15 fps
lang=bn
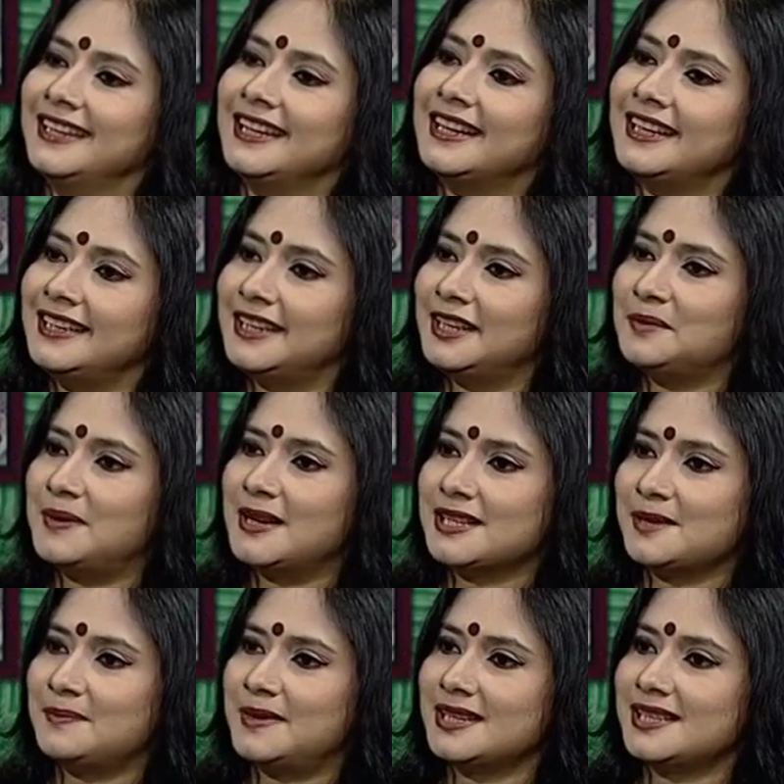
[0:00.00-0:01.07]
লেখালেখির
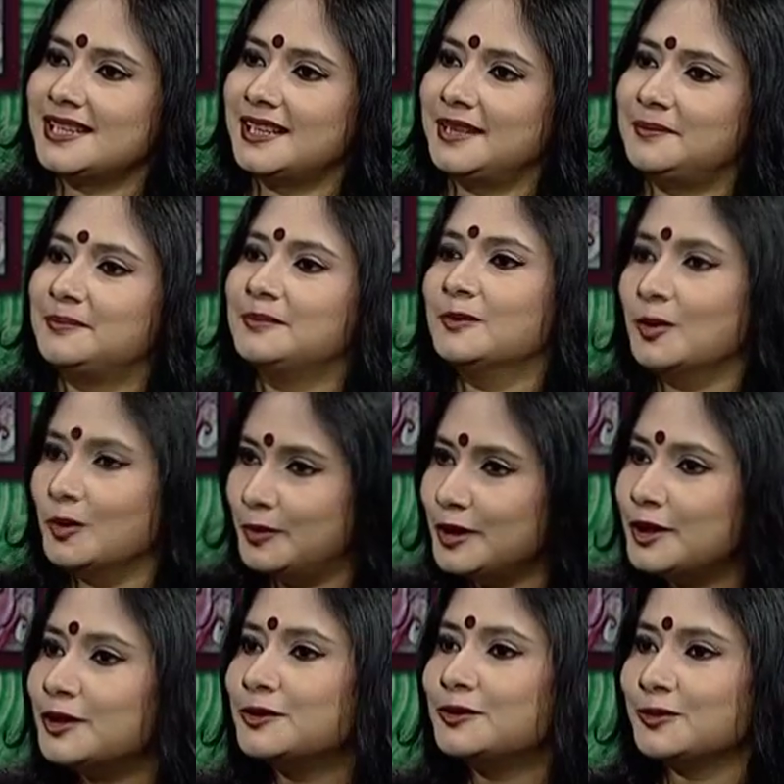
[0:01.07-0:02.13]
পাশাপাশি
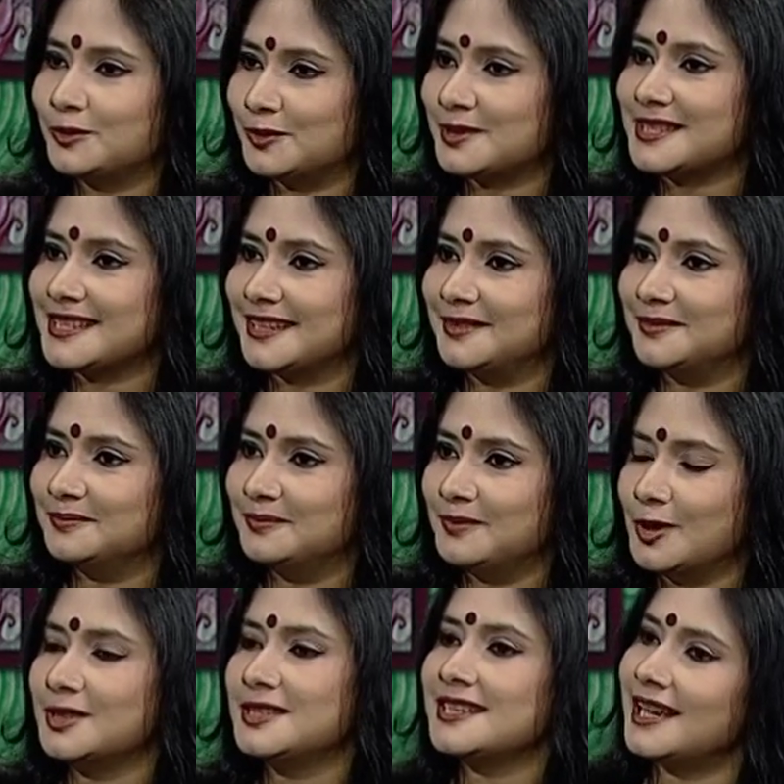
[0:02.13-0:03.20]
অভিনয় তো করছেন
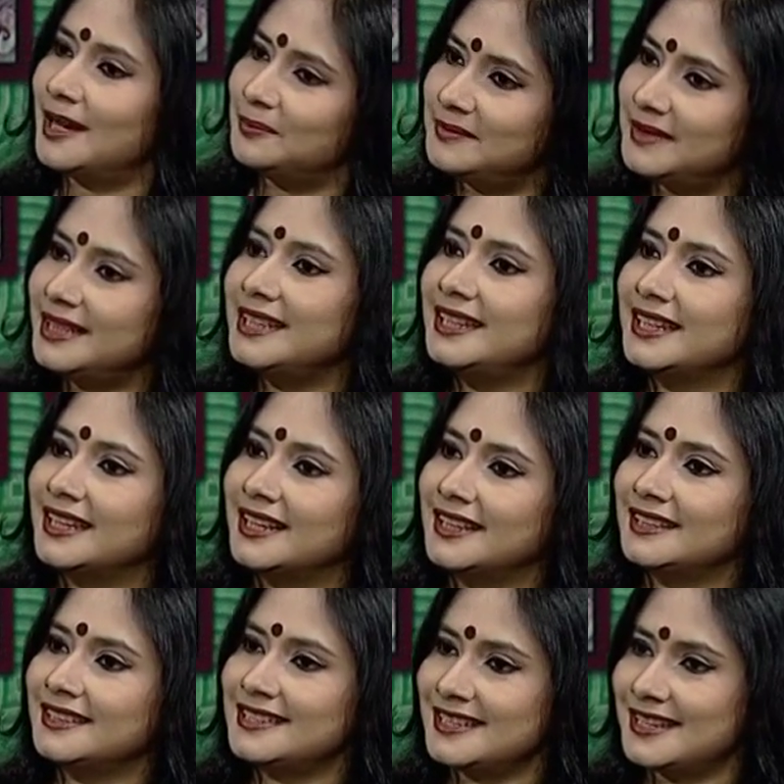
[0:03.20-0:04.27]
মঞ্চে আপনারই লেখা
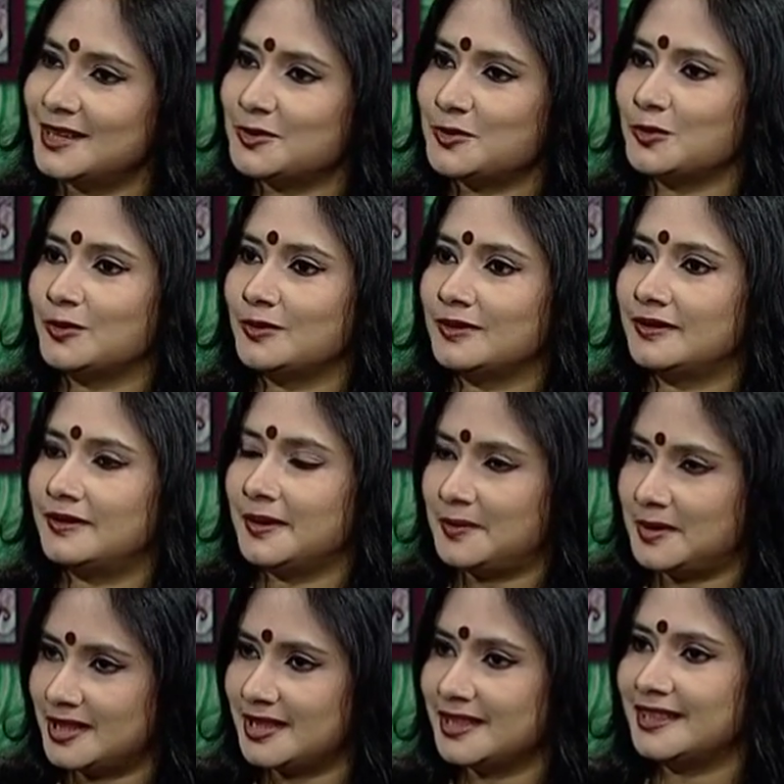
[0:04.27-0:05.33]
একটি নাটক
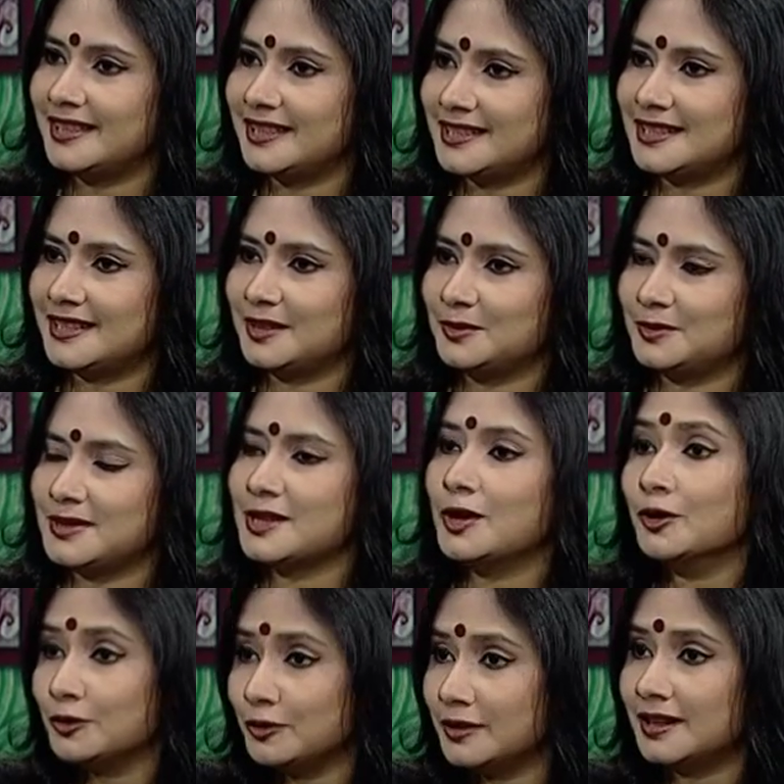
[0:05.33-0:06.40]
রেপার্টারি থিয়েটারে হচ্ছে
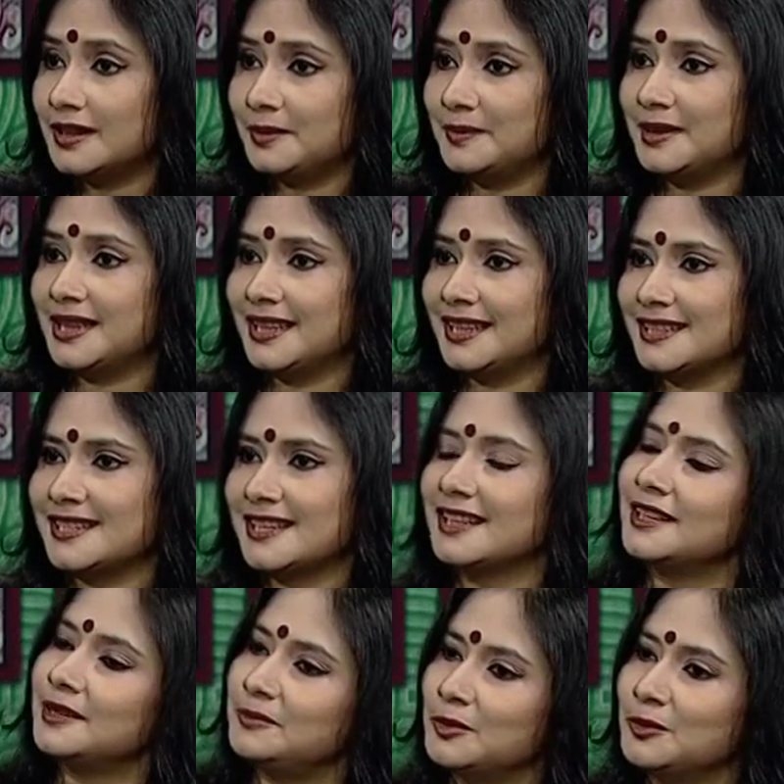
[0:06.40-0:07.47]
অন্ধকারের মিথেন
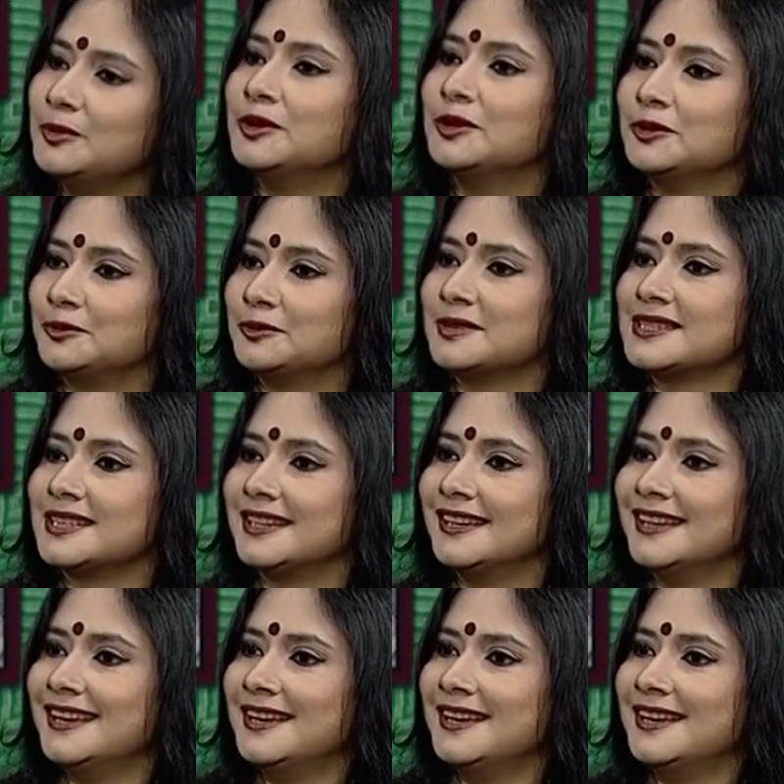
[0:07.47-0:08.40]
সেখানে আপনি অভিনয় করছেন